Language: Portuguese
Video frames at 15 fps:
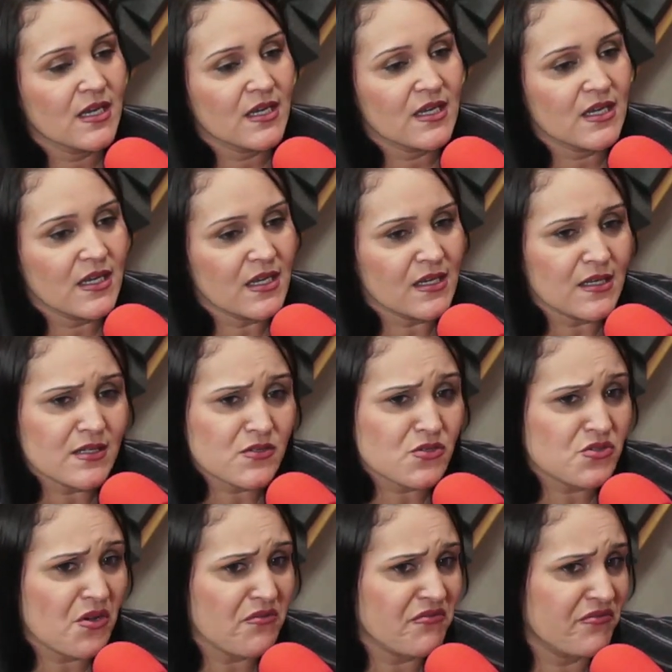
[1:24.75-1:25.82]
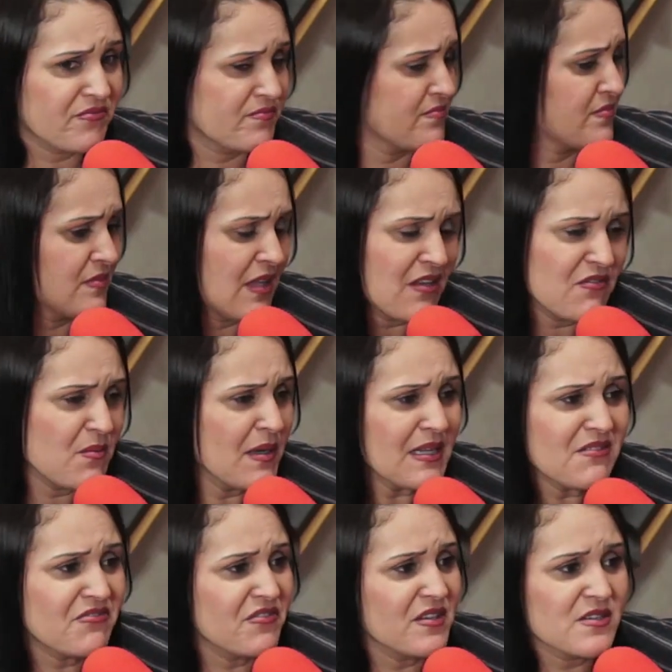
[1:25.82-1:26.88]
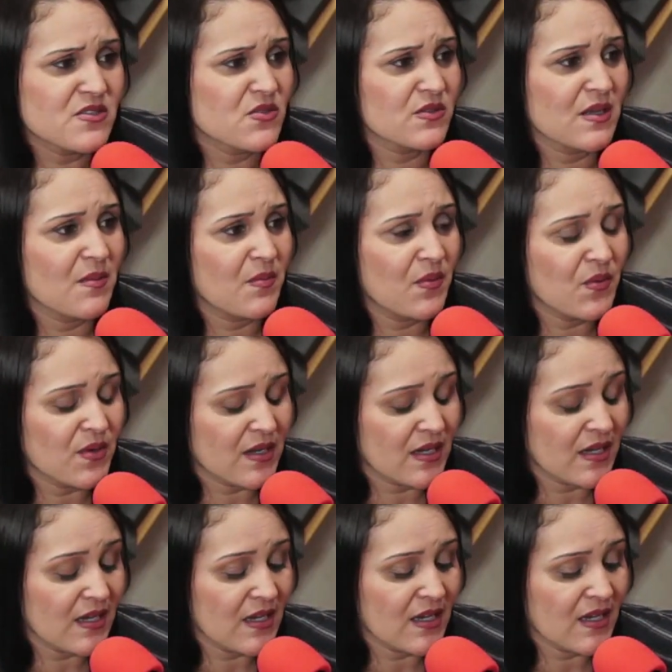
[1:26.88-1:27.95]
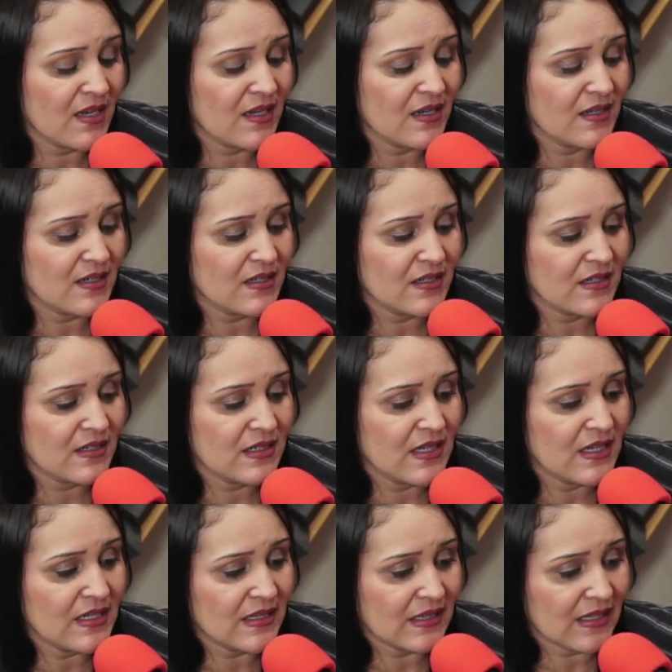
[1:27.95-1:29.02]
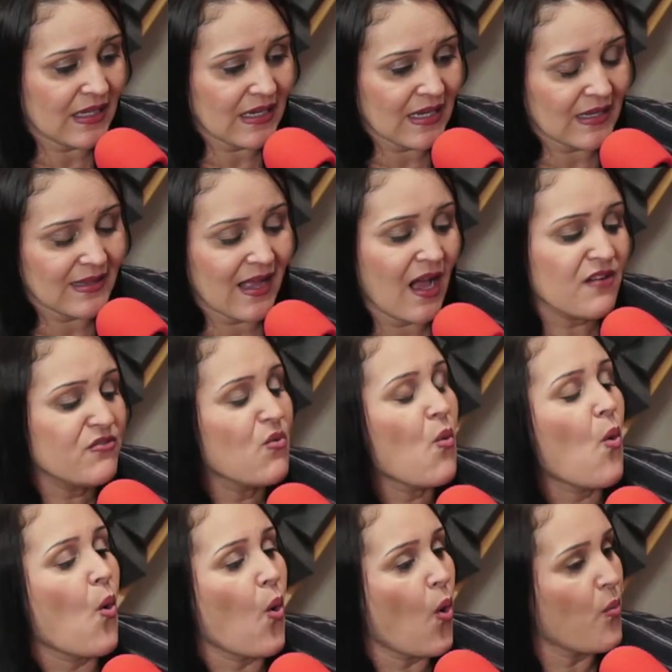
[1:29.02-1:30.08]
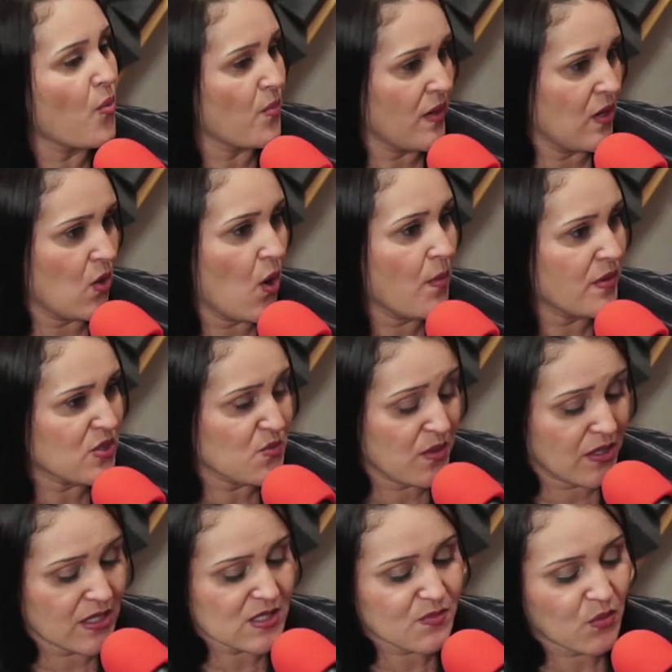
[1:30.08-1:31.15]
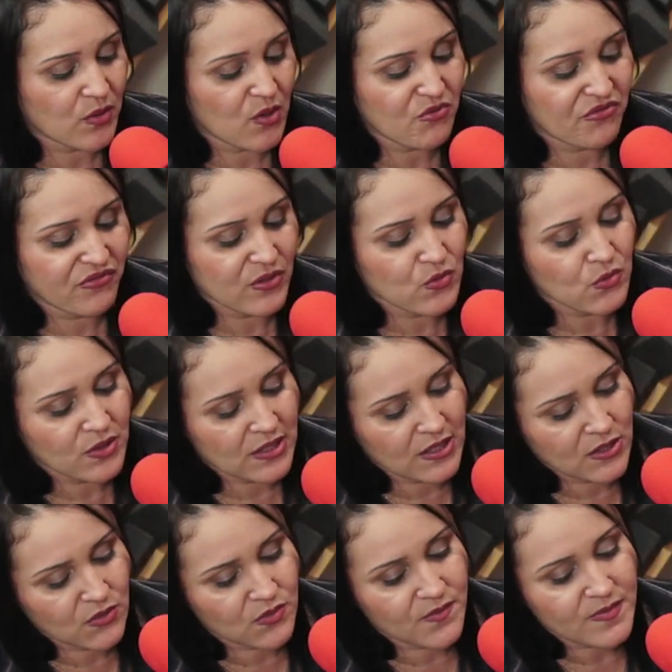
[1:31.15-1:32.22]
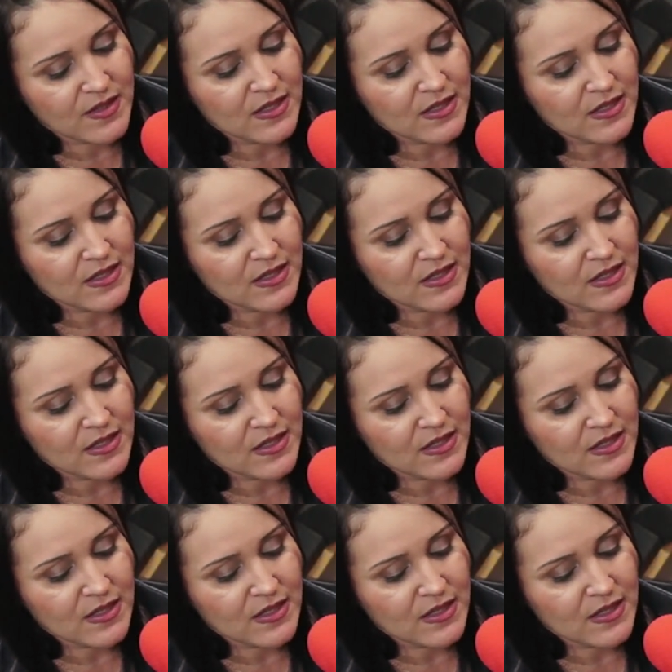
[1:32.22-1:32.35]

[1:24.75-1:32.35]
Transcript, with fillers: E isso só teve benefício, né? Porque uh, ele dava um corpo melhor para as meninas, porque o figurino.